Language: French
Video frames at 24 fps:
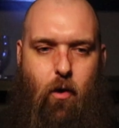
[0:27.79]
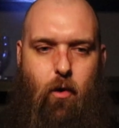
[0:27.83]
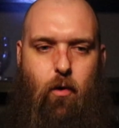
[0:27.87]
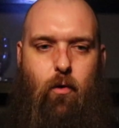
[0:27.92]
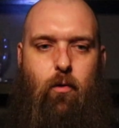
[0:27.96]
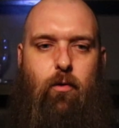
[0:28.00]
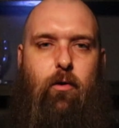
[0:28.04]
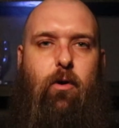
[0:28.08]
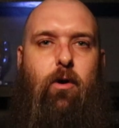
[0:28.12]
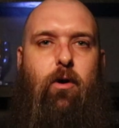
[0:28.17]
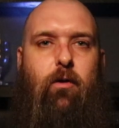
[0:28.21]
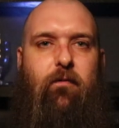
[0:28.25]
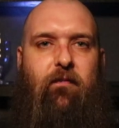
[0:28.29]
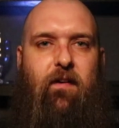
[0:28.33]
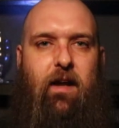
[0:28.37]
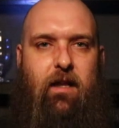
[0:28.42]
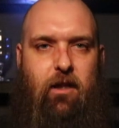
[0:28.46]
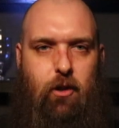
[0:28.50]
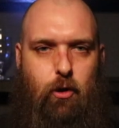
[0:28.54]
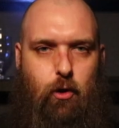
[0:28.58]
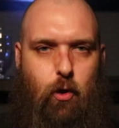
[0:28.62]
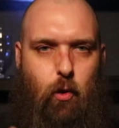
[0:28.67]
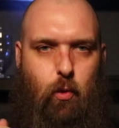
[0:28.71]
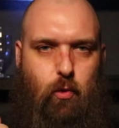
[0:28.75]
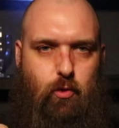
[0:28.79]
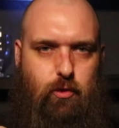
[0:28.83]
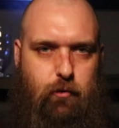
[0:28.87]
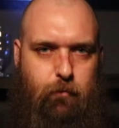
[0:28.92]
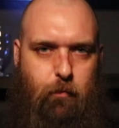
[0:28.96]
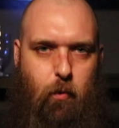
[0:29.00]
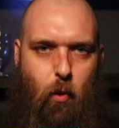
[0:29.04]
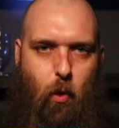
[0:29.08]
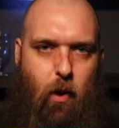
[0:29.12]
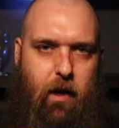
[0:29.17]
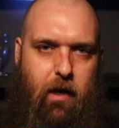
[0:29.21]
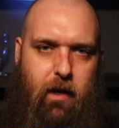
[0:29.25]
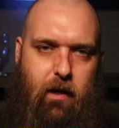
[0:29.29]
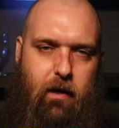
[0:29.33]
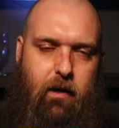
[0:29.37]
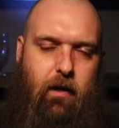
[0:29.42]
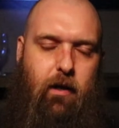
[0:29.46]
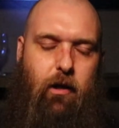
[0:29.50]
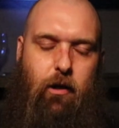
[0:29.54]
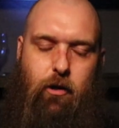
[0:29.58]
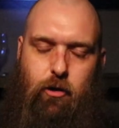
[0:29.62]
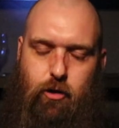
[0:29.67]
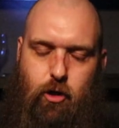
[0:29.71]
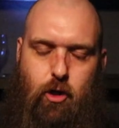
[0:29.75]
On a fait 12 points
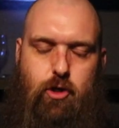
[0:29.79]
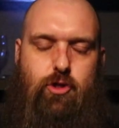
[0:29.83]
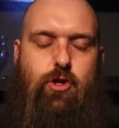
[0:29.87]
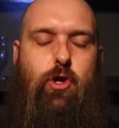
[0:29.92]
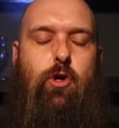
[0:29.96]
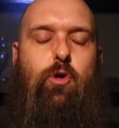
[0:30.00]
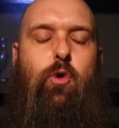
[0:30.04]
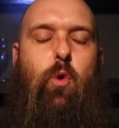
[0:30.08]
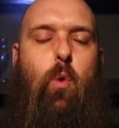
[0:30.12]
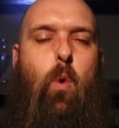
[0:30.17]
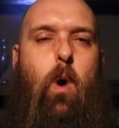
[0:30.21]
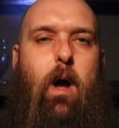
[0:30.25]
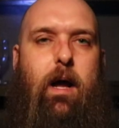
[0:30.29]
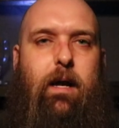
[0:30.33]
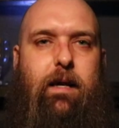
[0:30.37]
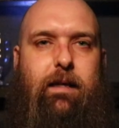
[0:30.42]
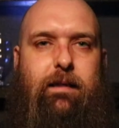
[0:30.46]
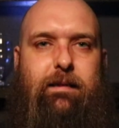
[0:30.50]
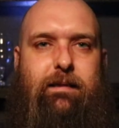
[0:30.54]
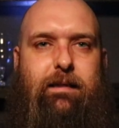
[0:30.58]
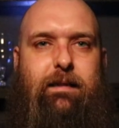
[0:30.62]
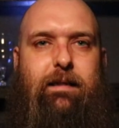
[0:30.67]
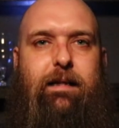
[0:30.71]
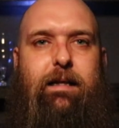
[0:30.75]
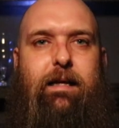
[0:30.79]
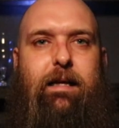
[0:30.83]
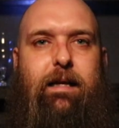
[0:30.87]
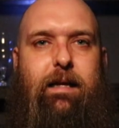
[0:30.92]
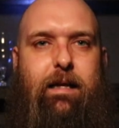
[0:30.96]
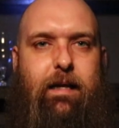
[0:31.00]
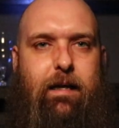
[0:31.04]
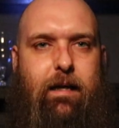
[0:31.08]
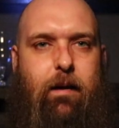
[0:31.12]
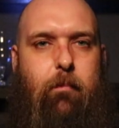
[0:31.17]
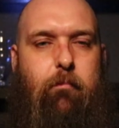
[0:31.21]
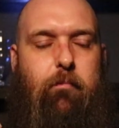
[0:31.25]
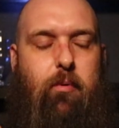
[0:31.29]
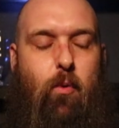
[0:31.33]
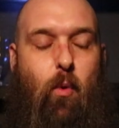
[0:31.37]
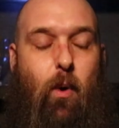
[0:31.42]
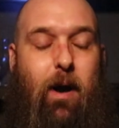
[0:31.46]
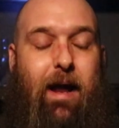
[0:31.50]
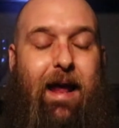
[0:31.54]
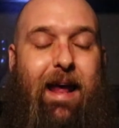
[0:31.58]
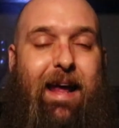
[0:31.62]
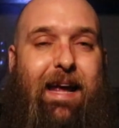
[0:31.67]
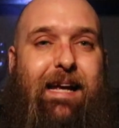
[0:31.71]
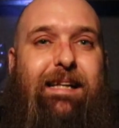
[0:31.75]
que je crois que c'est des
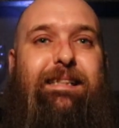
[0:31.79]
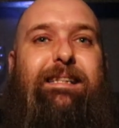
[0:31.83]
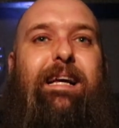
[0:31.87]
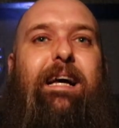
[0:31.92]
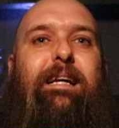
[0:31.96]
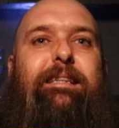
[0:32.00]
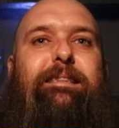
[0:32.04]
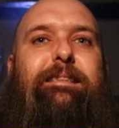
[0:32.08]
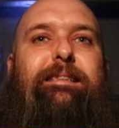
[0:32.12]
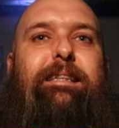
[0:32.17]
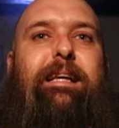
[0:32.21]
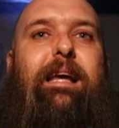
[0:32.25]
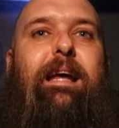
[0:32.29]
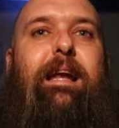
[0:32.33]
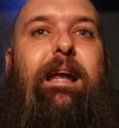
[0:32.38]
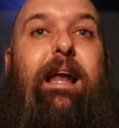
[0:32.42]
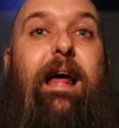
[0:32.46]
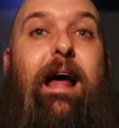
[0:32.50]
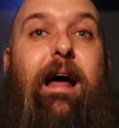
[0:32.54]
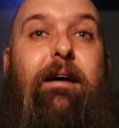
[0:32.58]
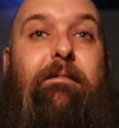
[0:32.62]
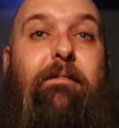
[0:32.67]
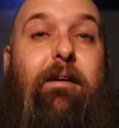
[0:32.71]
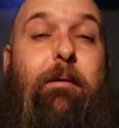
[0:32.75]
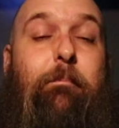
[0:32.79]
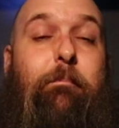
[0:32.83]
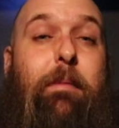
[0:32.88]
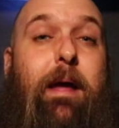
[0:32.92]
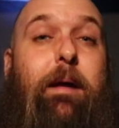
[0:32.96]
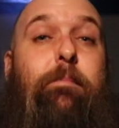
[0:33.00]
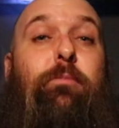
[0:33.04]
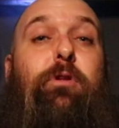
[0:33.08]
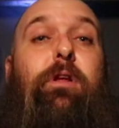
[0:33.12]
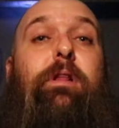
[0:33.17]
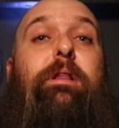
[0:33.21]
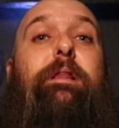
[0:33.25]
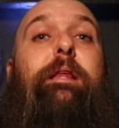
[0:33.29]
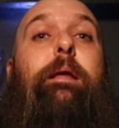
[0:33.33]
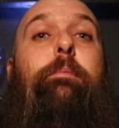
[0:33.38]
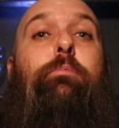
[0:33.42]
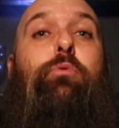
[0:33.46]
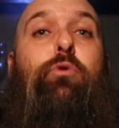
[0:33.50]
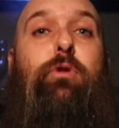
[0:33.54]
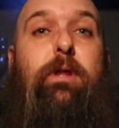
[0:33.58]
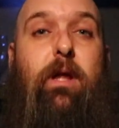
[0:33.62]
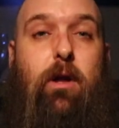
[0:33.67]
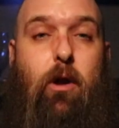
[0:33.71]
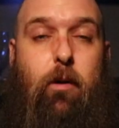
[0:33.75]
points essentiels avant même de
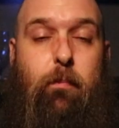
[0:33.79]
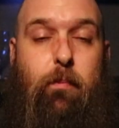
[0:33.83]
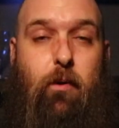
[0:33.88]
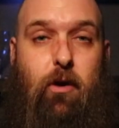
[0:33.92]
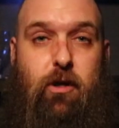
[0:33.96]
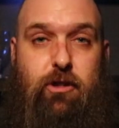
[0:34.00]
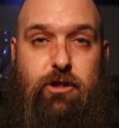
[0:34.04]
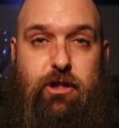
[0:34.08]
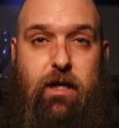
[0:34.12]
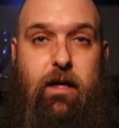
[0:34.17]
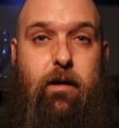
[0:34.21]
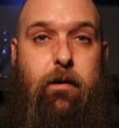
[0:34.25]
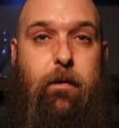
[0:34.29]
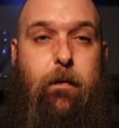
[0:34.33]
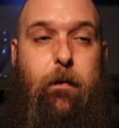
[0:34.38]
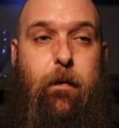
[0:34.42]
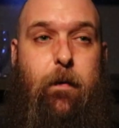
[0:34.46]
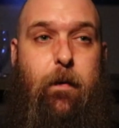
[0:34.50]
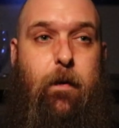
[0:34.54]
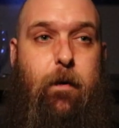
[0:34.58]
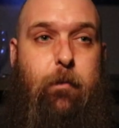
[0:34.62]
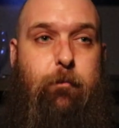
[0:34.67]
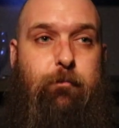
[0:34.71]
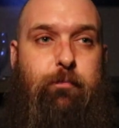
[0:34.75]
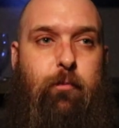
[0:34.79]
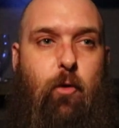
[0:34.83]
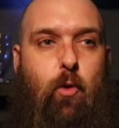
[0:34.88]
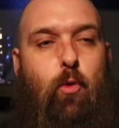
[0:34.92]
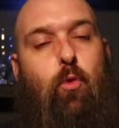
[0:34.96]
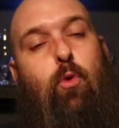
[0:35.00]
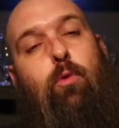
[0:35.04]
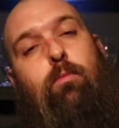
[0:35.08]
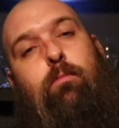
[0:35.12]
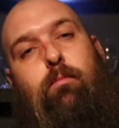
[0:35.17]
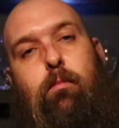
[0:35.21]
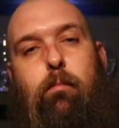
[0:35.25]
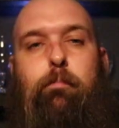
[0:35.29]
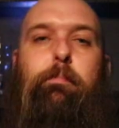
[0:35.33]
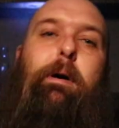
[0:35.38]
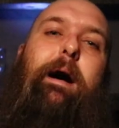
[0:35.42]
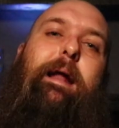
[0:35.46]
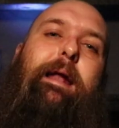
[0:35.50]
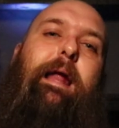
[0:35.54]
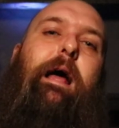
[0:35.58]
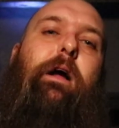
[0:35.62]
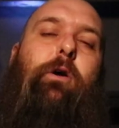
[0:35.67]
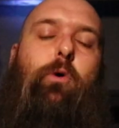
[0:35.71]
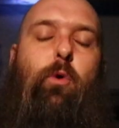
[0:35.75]
débuter un projet, ou
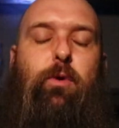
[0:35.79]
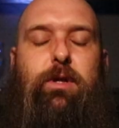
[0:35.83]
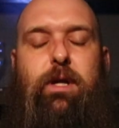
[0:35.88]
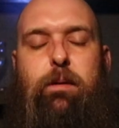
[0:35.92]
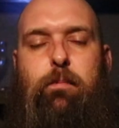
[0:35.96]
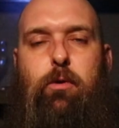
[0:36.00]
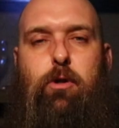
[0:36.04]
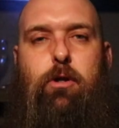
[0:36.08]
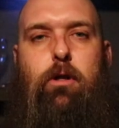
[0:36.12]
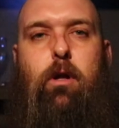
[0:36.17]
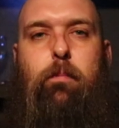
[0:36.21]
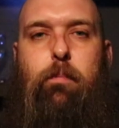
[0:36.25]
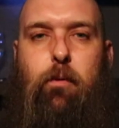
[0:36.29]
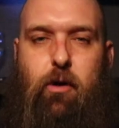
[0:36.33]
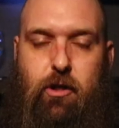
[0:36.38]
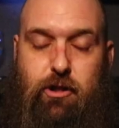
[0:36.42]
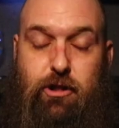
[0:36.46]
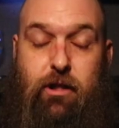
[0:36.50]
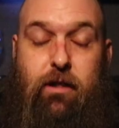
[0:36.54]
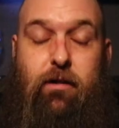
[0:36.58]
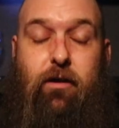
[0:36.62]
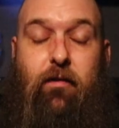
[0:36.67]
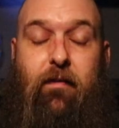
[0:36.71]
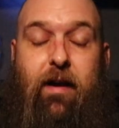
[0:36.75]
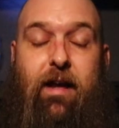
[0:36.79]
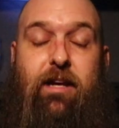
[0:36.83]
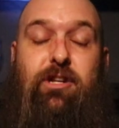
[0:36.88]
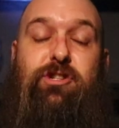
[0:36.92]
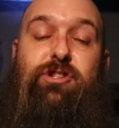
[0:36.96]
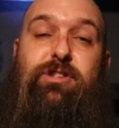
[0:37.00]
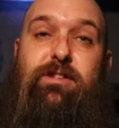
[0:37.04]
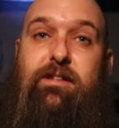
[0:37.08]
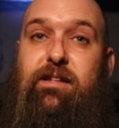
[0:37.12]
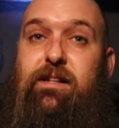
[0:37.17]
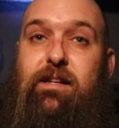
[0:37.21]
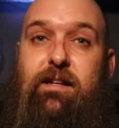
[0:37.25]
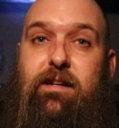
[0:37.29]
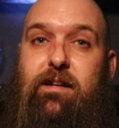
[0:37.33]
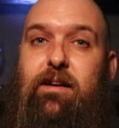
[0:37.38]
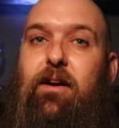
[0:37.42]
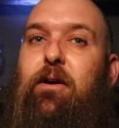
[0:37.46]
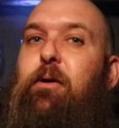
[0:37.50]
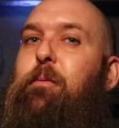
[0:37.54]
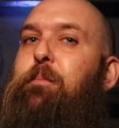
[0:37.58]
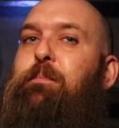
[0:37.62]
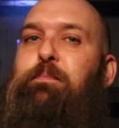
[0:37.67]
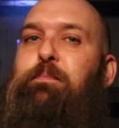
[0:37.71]
pendant qu'on débute le projet, devrais-je dire.